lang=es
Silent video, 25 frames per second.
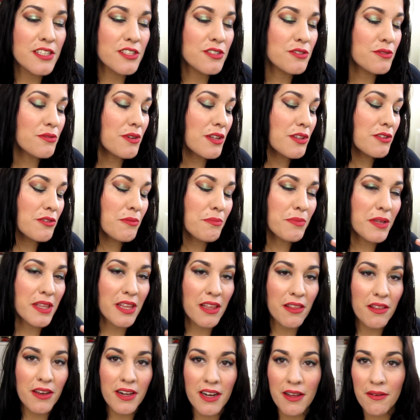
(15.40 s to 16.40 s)
dicho cuando he
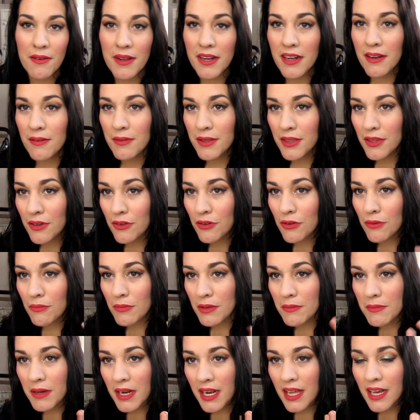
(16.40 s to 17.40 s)
empezado a grabar el vídeo con
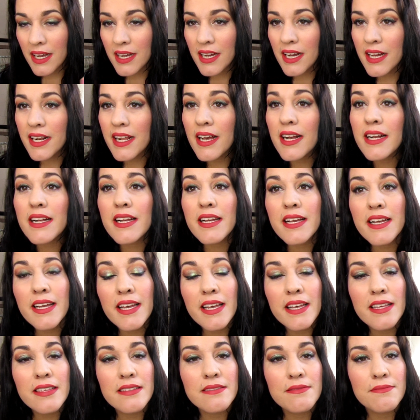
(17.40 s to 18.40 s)
mi mala cara
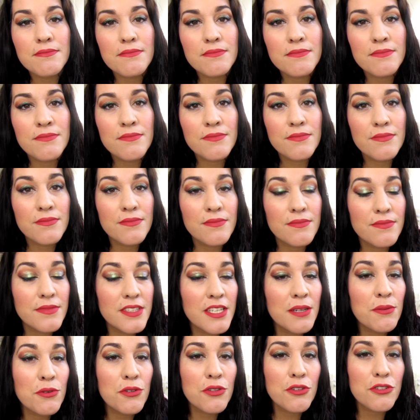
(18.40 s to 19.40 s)
que mm,
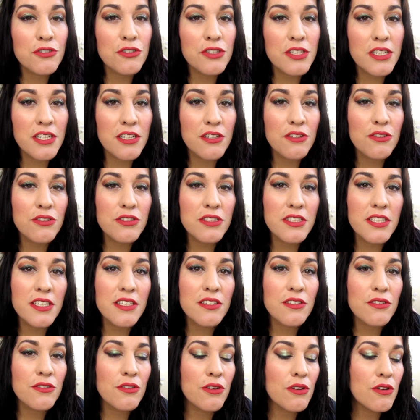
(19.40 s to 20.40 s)
llevo dos o tres
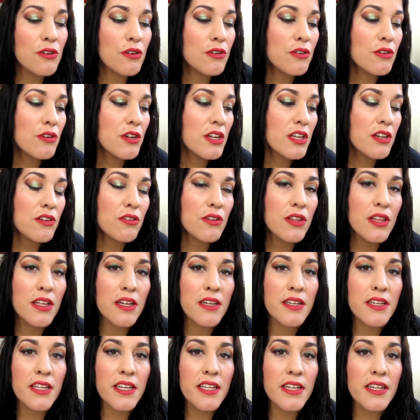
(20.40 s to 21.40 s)
noches con los cólicos
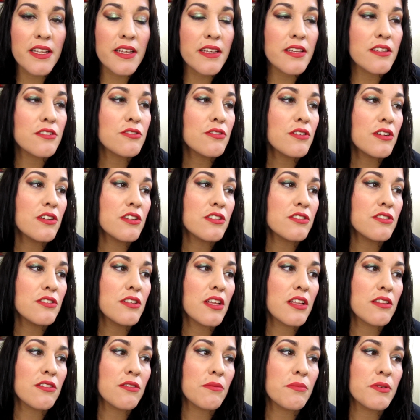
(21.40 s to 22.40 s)
del nene y eso que le
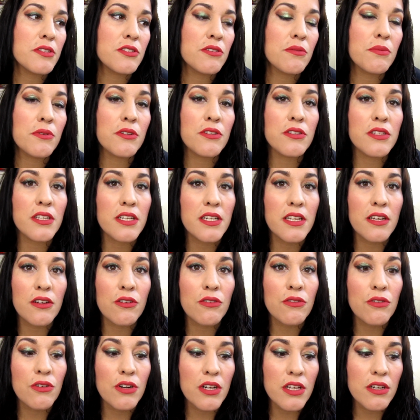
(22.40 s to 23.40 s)
estoy dando pecho pero
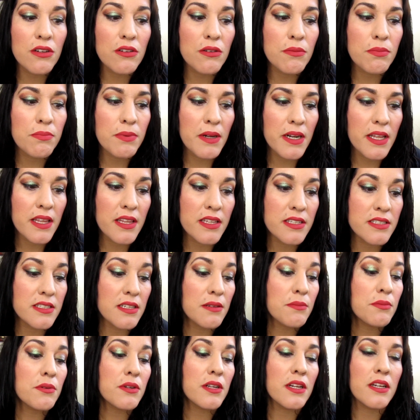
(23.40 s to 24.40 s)
tiene cólicos, parece
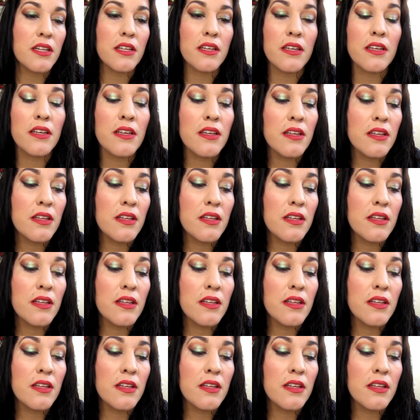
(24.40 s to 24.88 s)
ser, porque le,